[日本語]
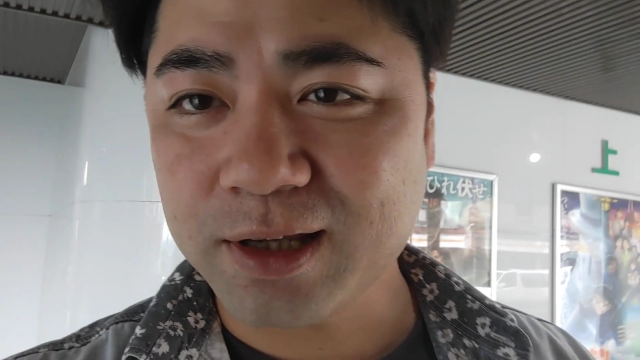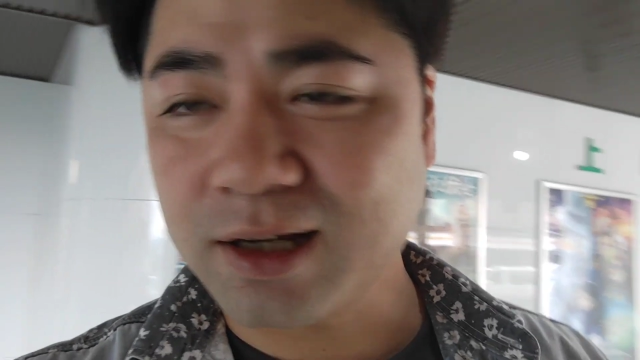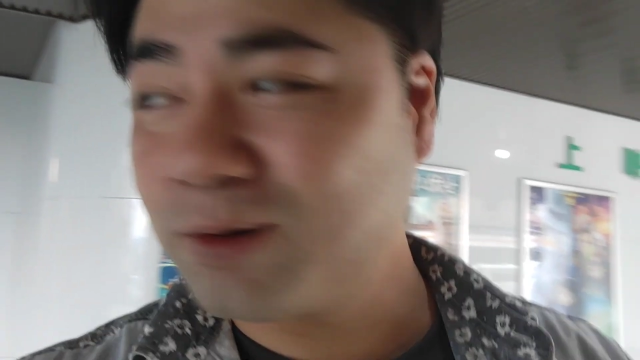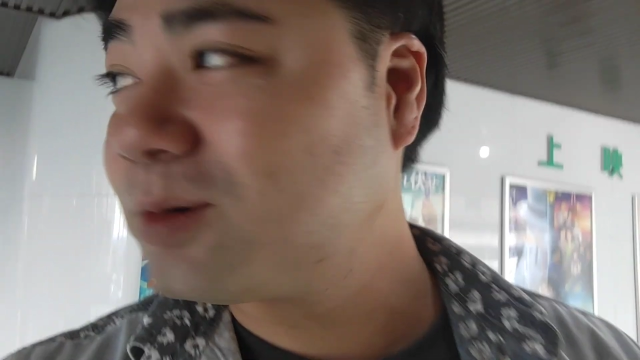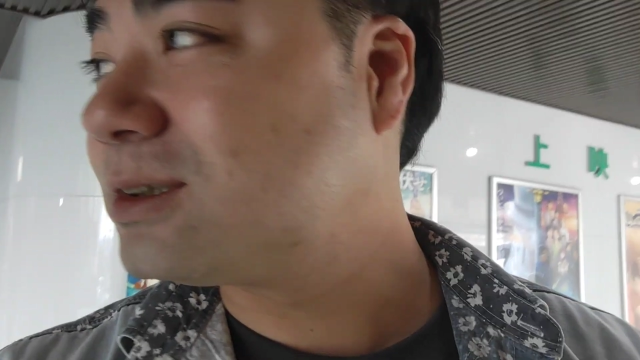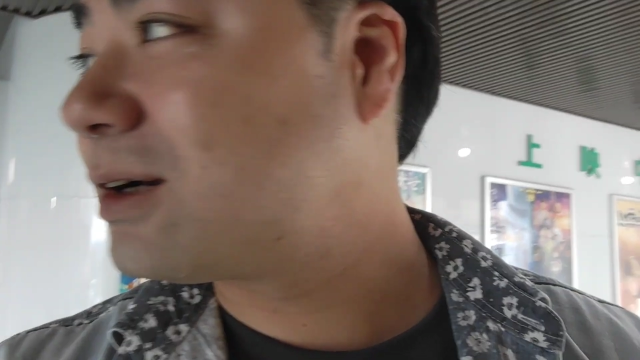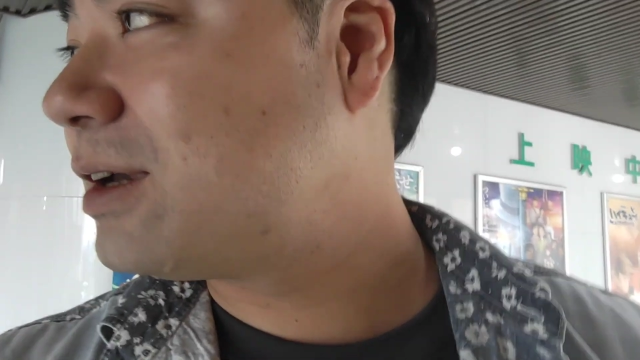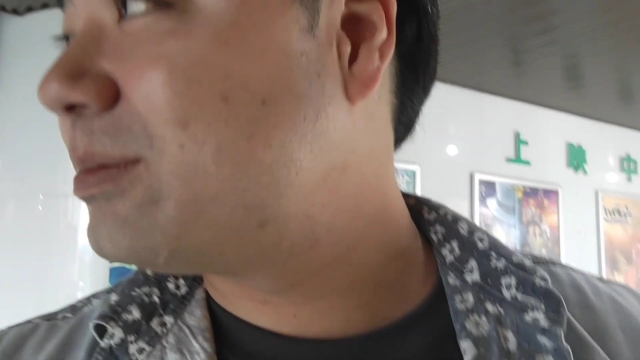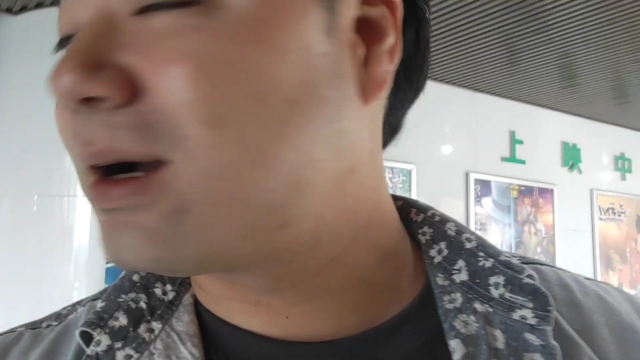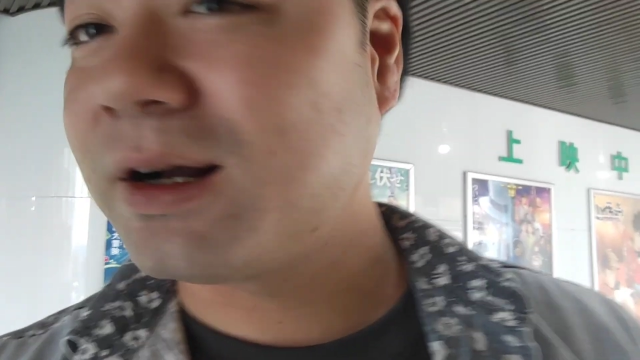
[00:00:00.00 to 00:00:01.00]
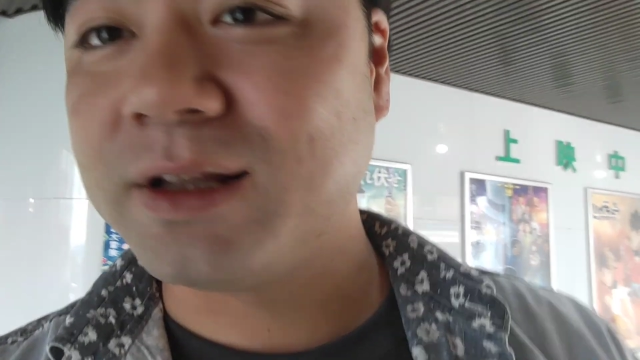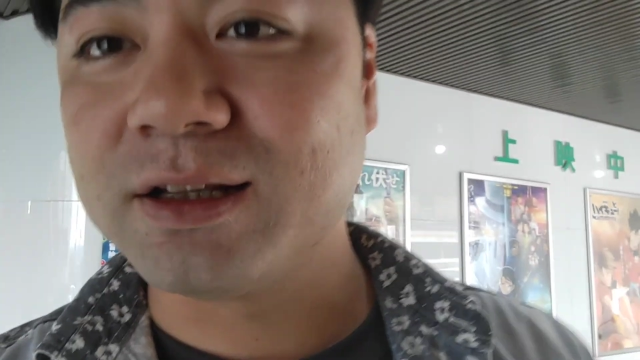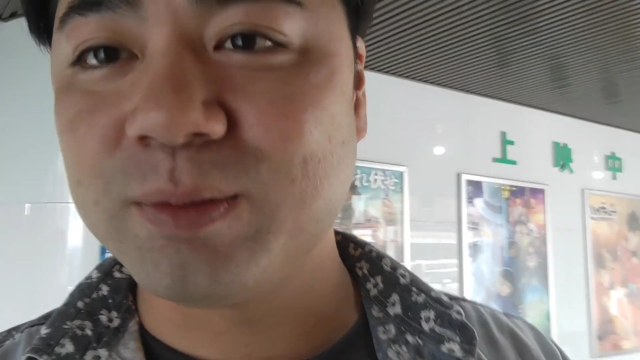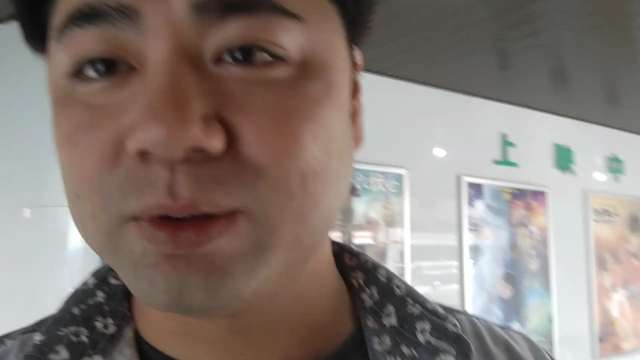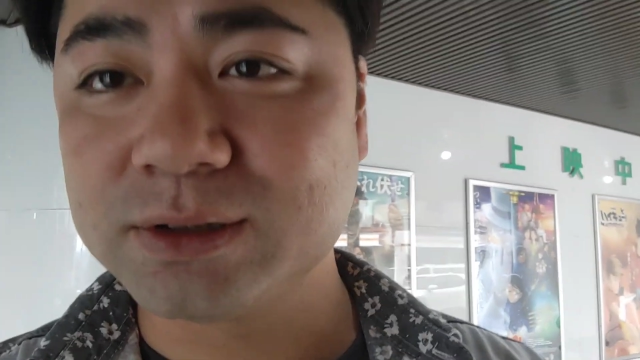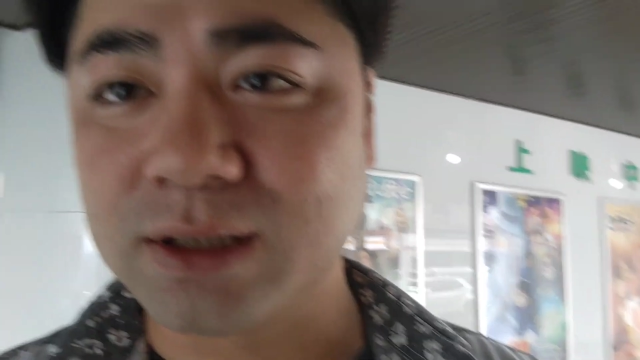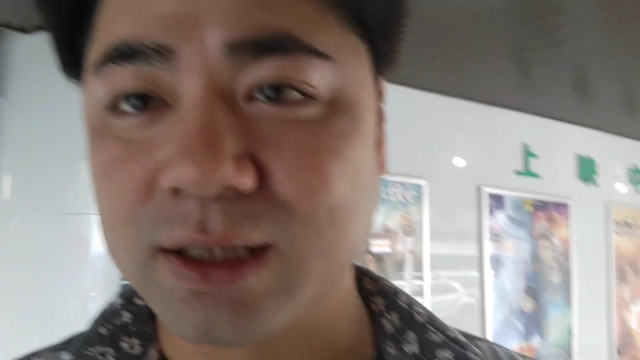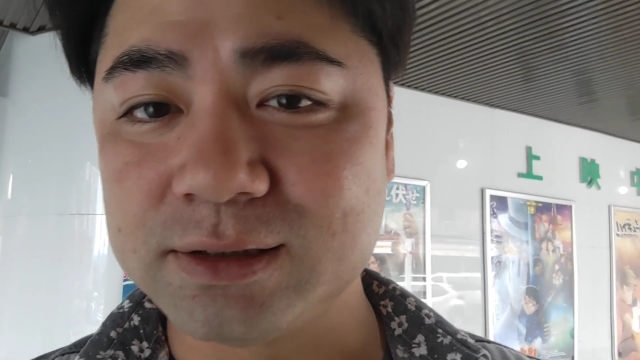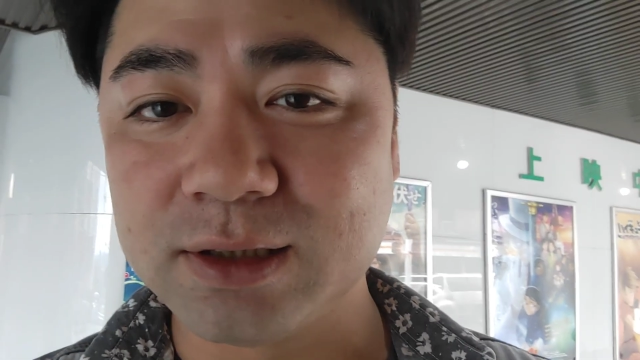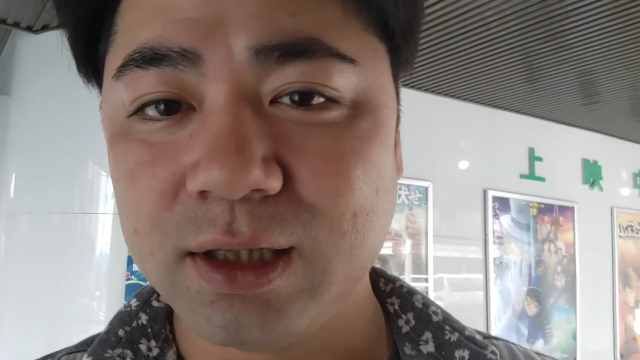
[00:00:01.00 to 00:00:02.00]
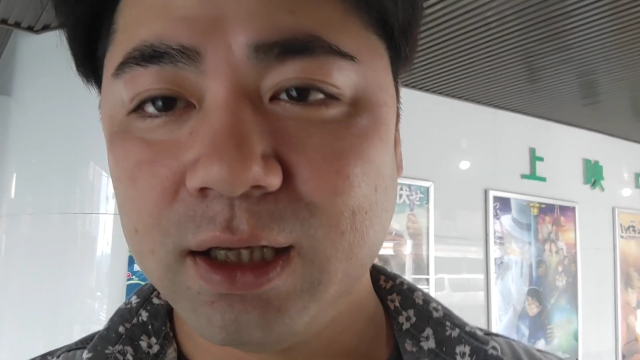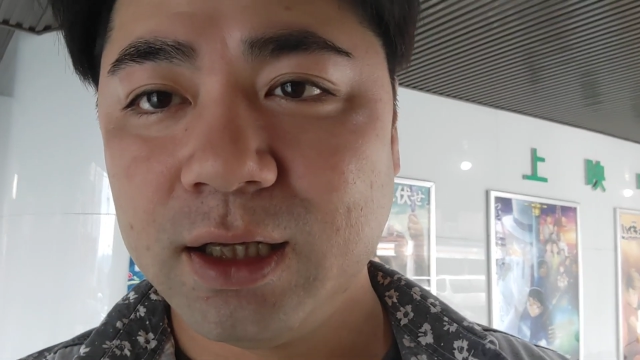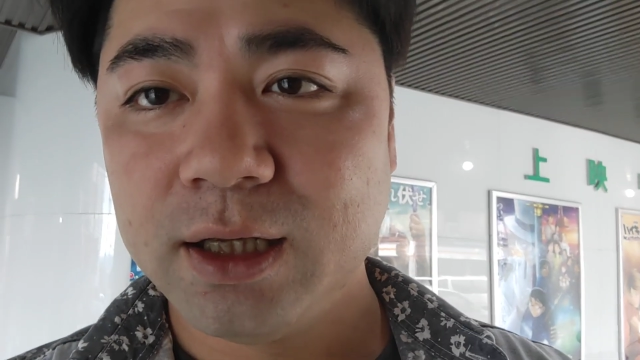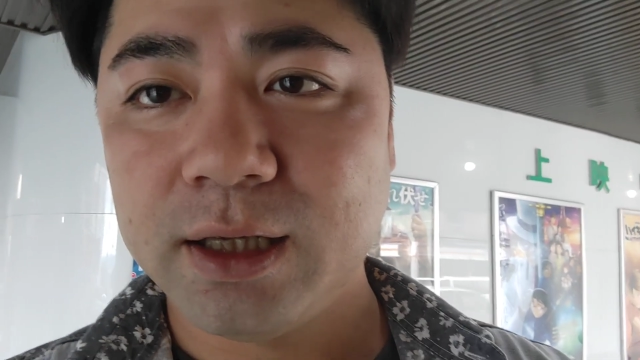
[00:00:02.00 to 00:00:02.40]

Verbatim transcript: もうね過去の作品ばっかりなんでポスターないです